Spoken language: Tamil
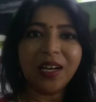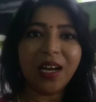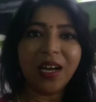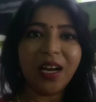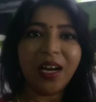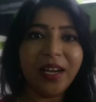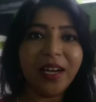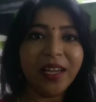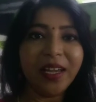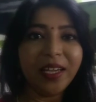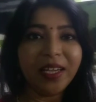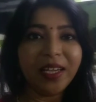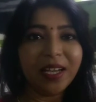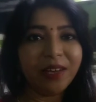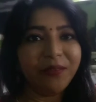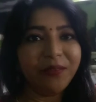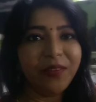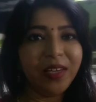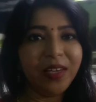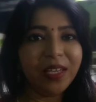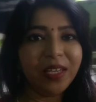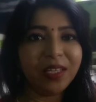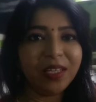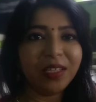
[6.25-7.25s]
அடை
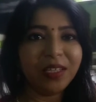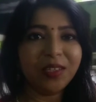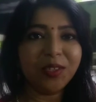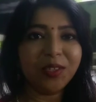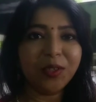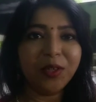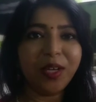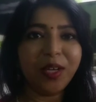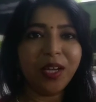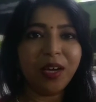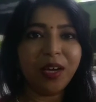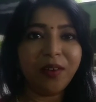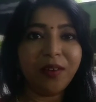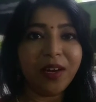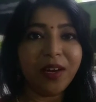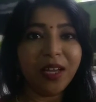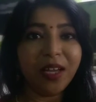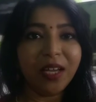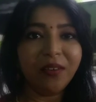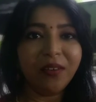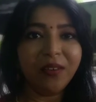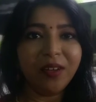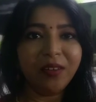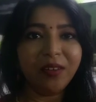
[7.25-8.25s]
அவியல் ஸோ அடை
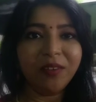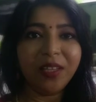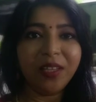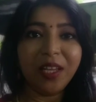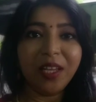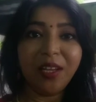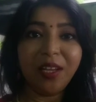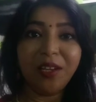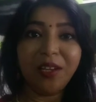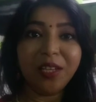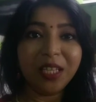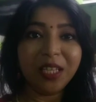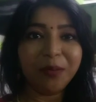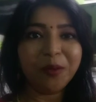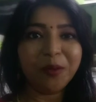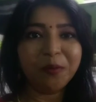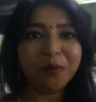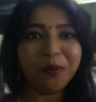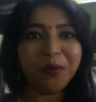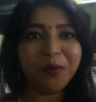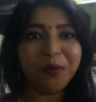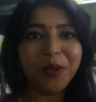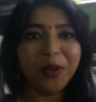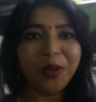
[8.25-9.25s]
அவியல் வந்து எல்லாத்துக்குமே ரொம்ப
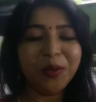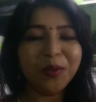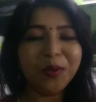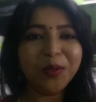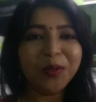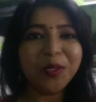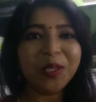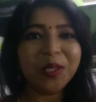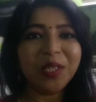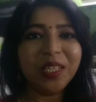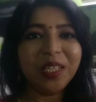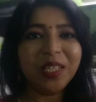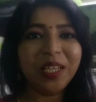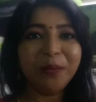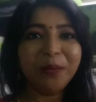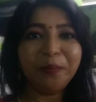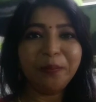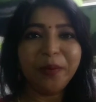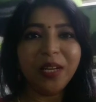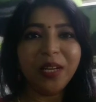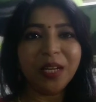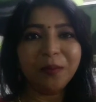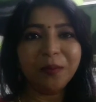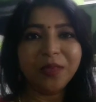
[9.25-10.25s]
பிடிக்கும் ஸோ அதை
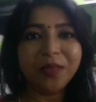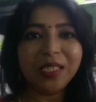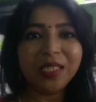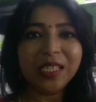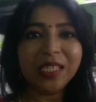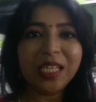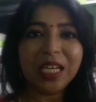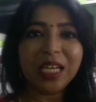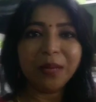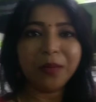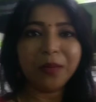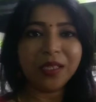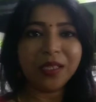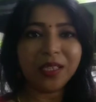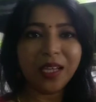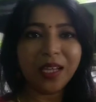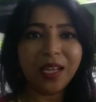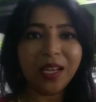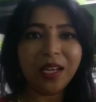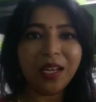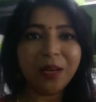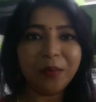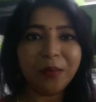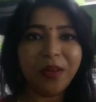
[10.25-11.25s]
எப்படி நம்ம சீக்கிரமா
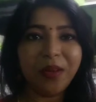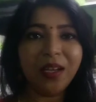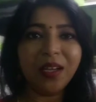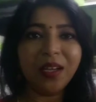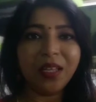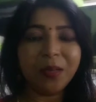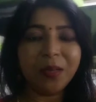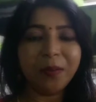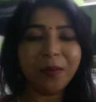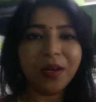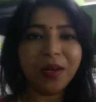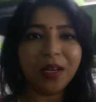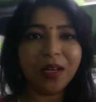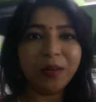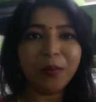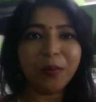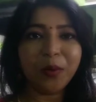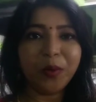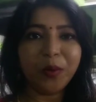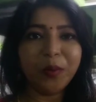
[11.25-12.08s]
செய்யலாம் அப்படிங்கிறத பார்க்க